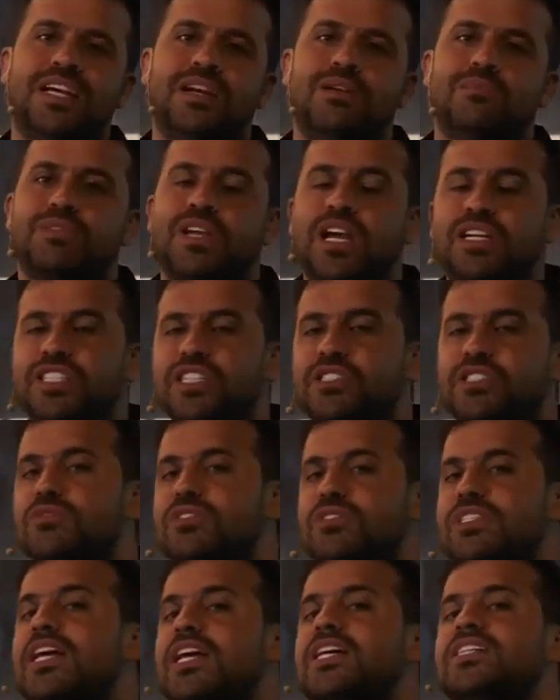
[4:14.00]
Porque a gente não
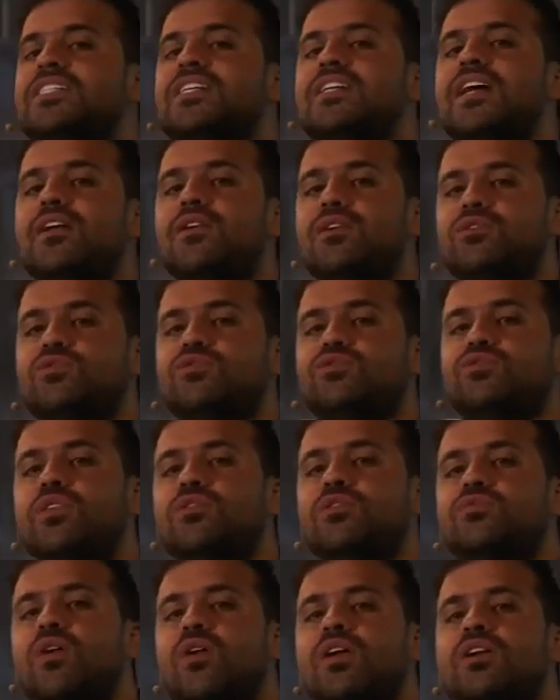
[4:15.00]
tem que ensinar nossos
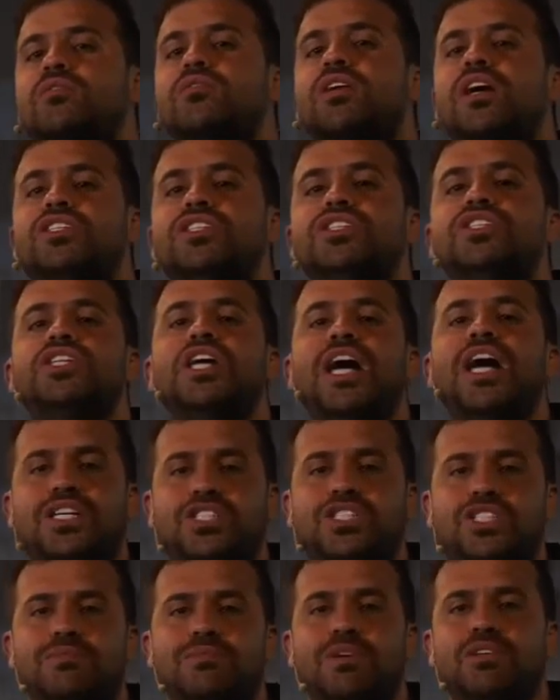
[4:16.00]
filhos com aquilo que a gente
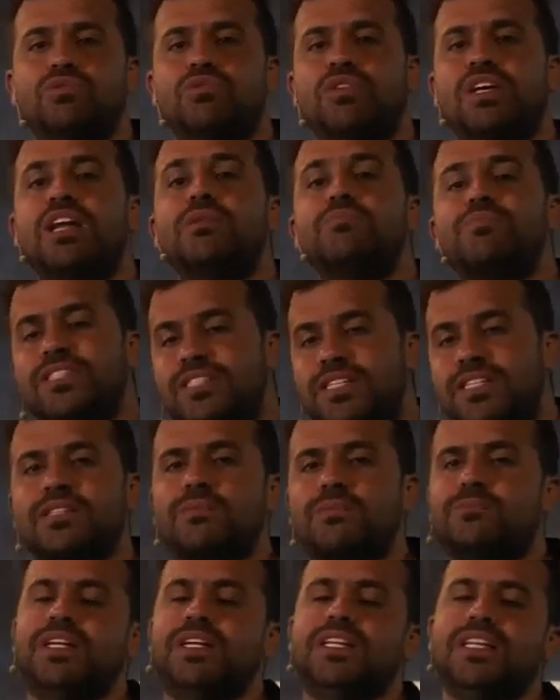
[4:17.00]
acha, mas o que ele precisa
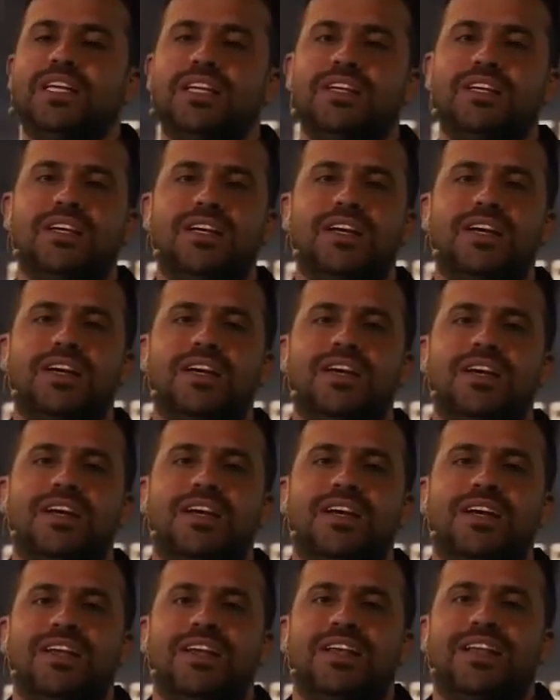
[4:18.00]
aprender.
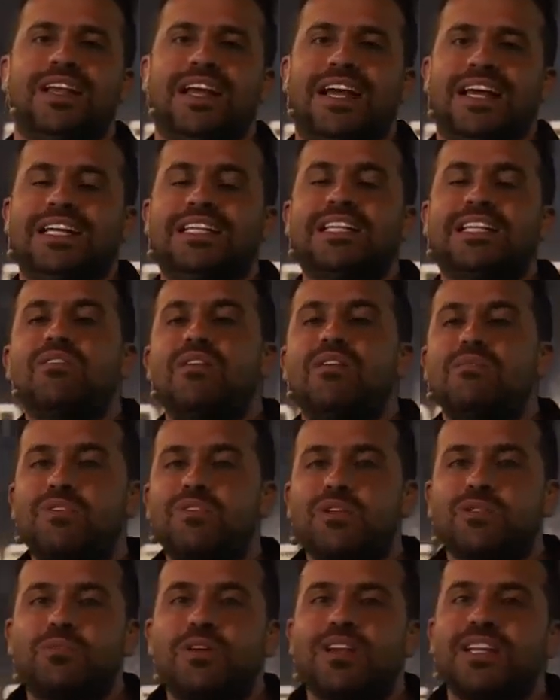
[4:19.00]
Então, a
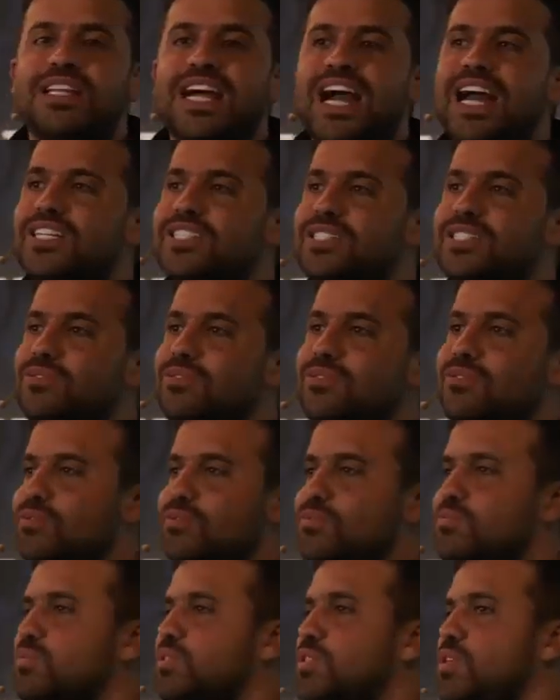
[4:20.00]
prosperidade, no,
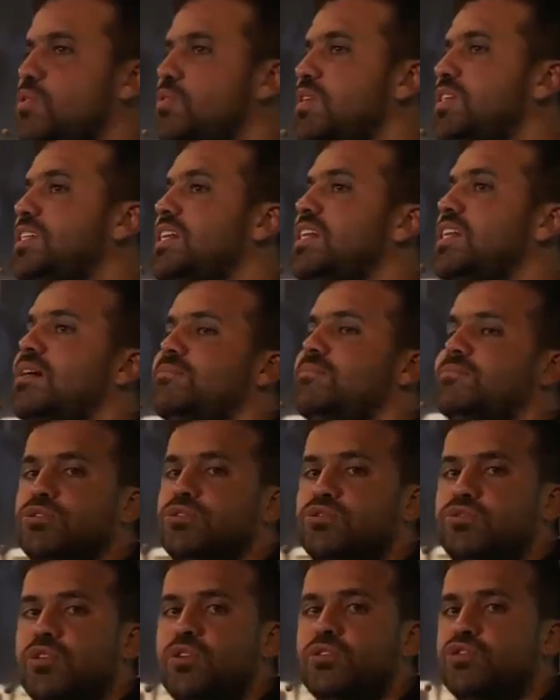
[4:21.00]
se eu ensinar meus
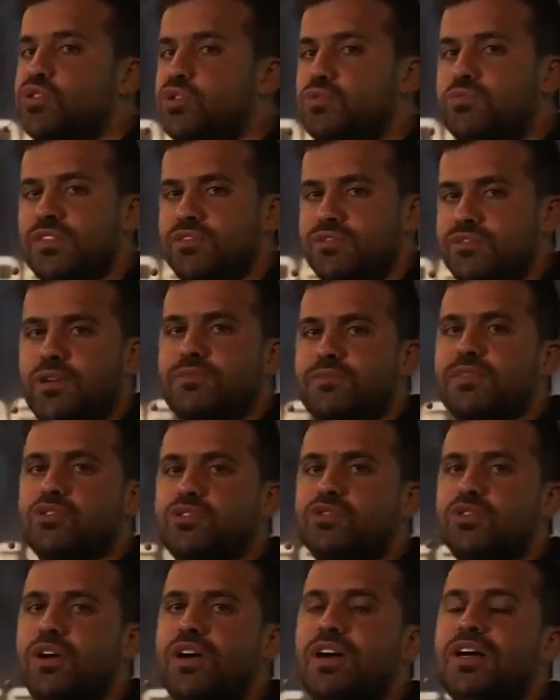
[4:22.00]
filhos de uma forma
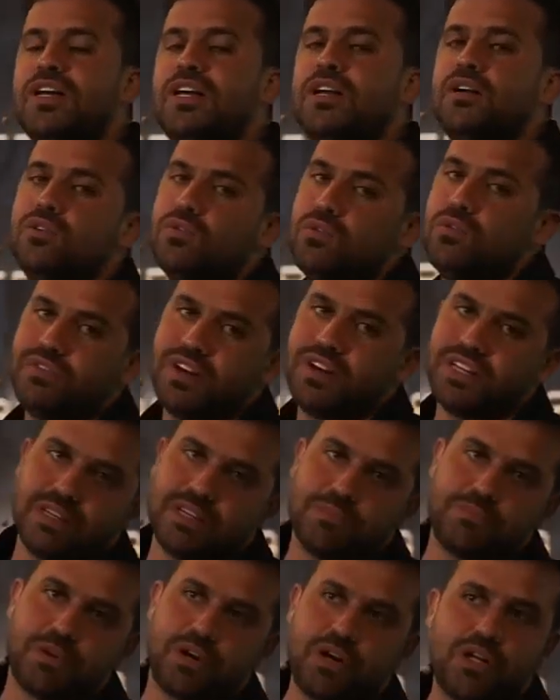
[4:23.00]
só, um vai ser
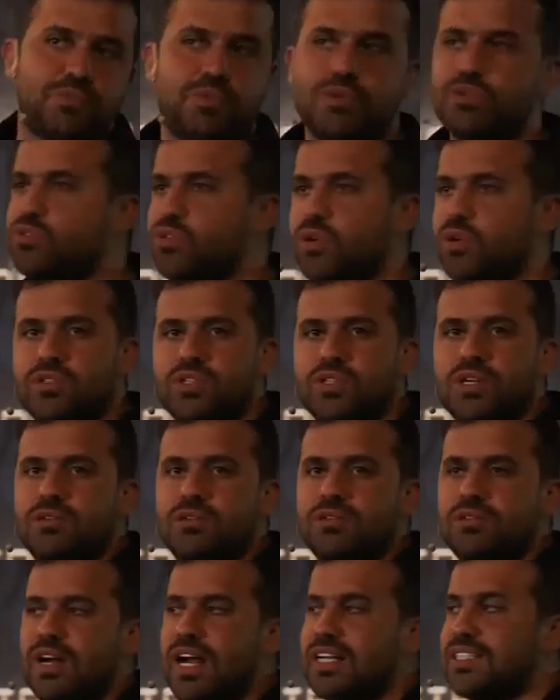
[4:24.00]
próspero, os outros não.
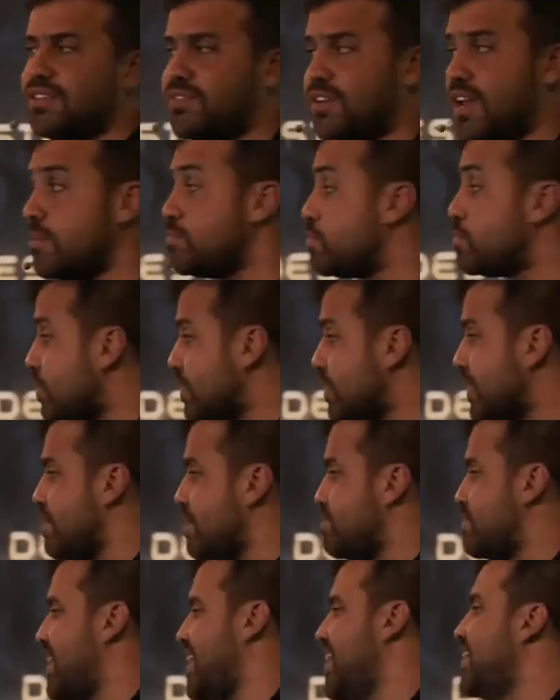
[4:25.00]
Aí você fala, por quê?
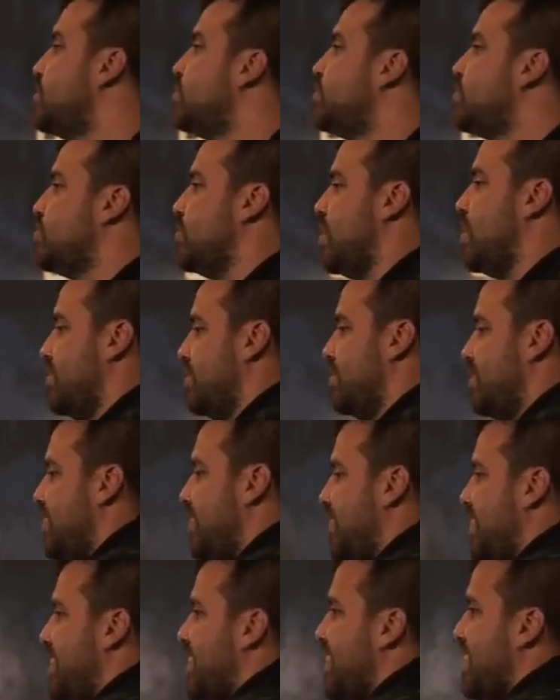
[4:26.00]
Porque ela é individual.
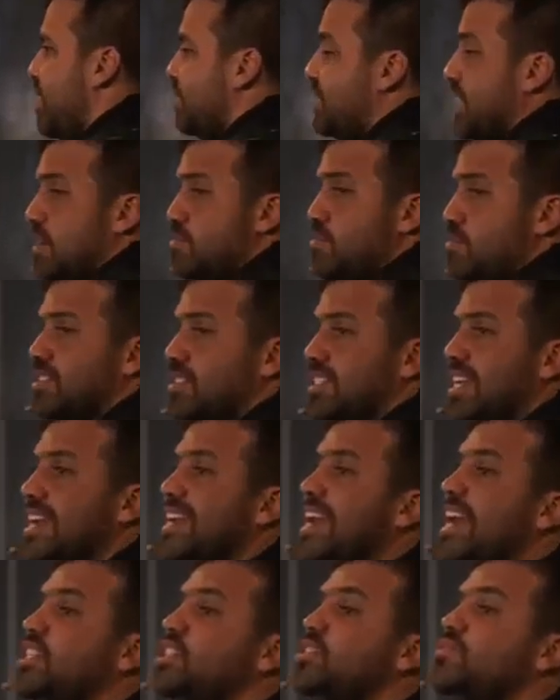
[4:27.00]
Eu tenho que mostrar
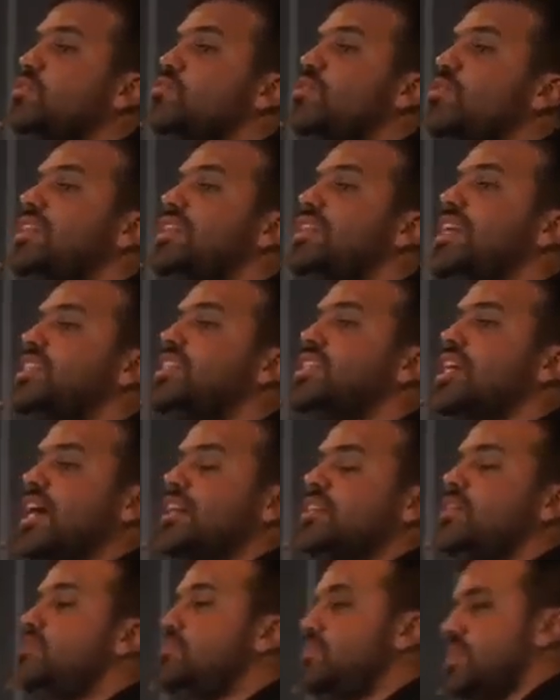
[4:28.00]
na individualidade de
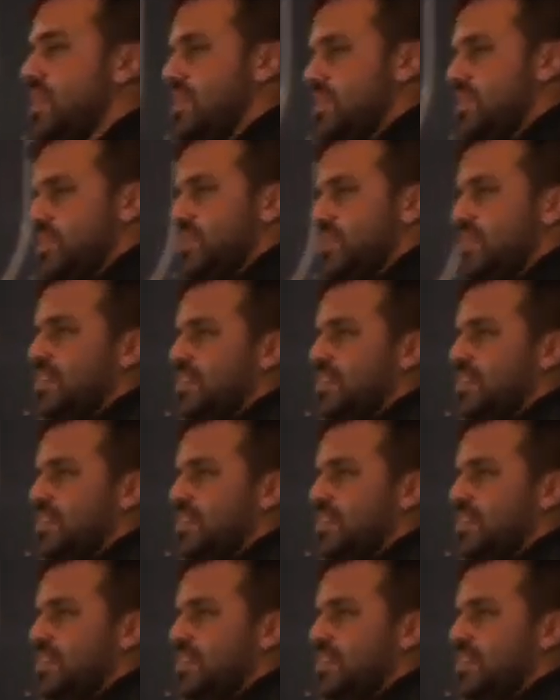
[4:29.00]
cada um deles.